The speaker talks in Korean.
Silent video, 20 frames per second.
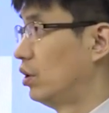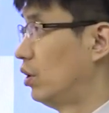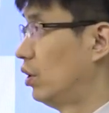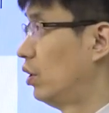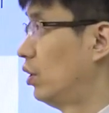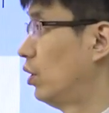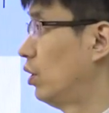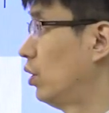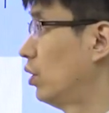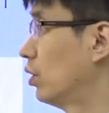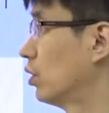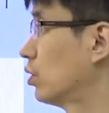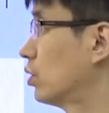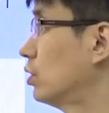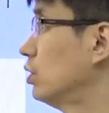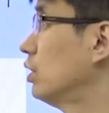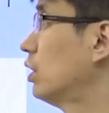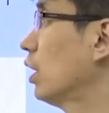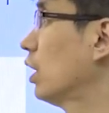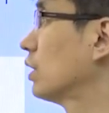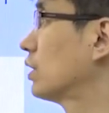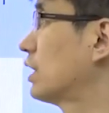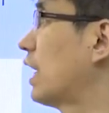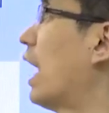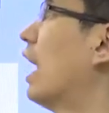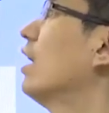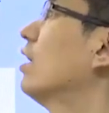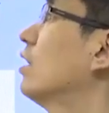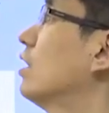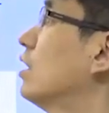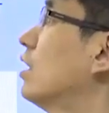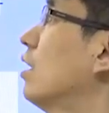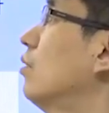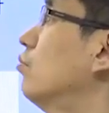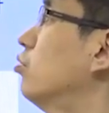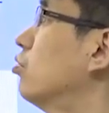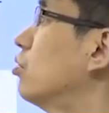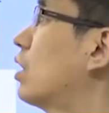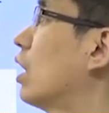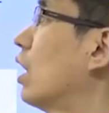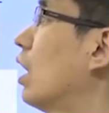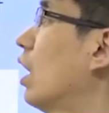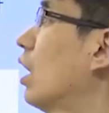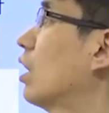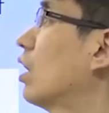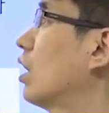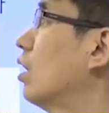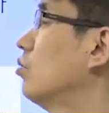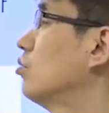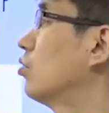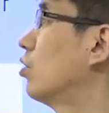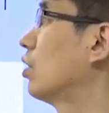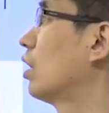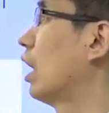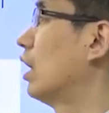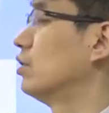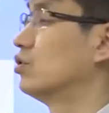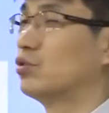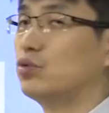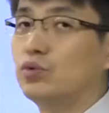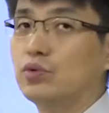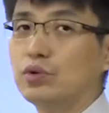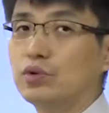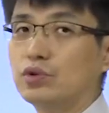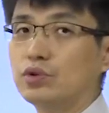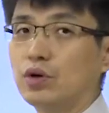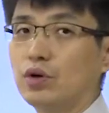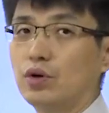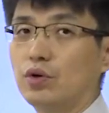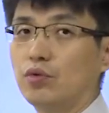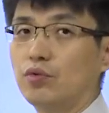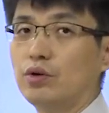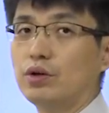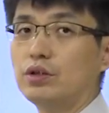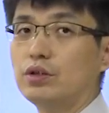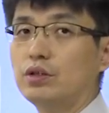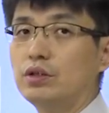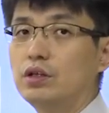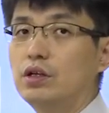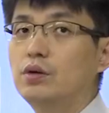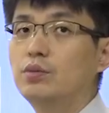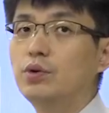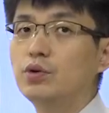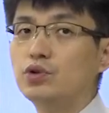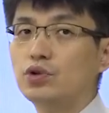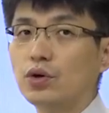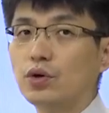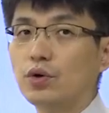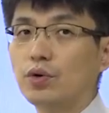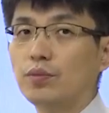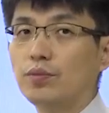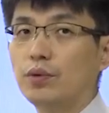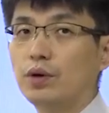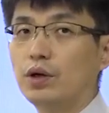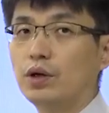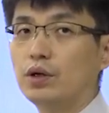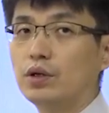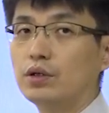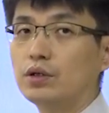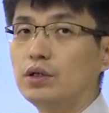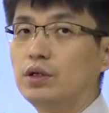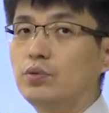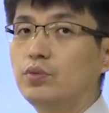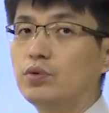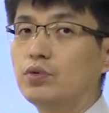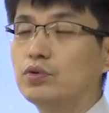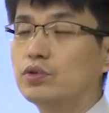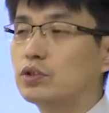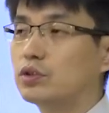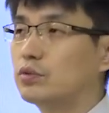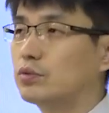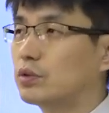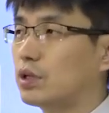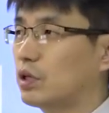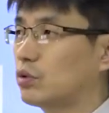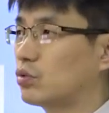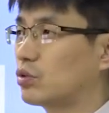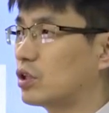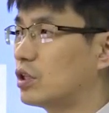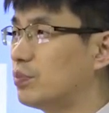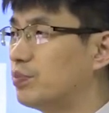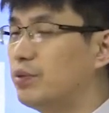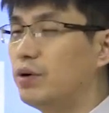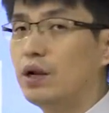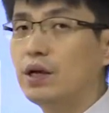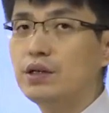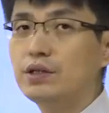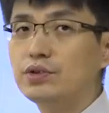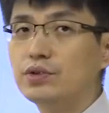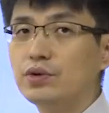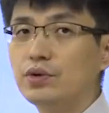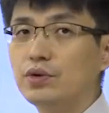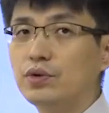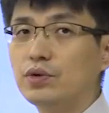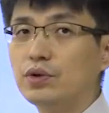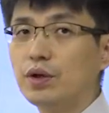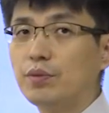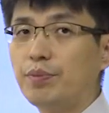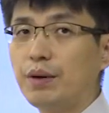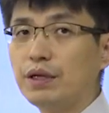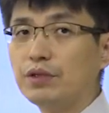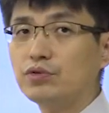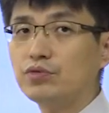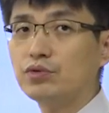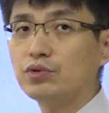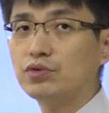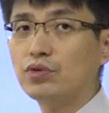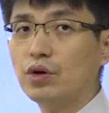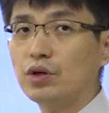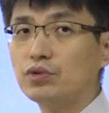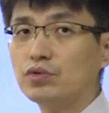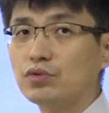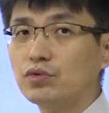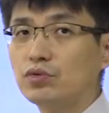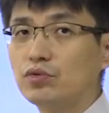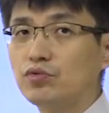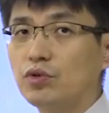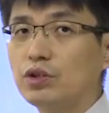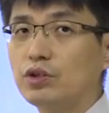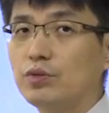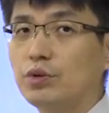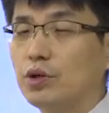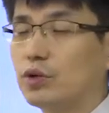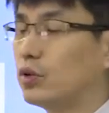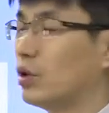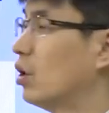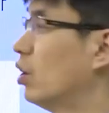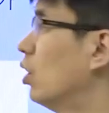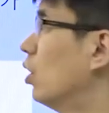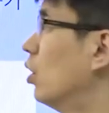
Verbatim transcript: 어, 근데 장기간 물가가 하락하면 되게 안 좋은 거죠. 왜 일본처럼 일본은 지금 계속 디플레이션에 빠지고 있어가지고 왜냐면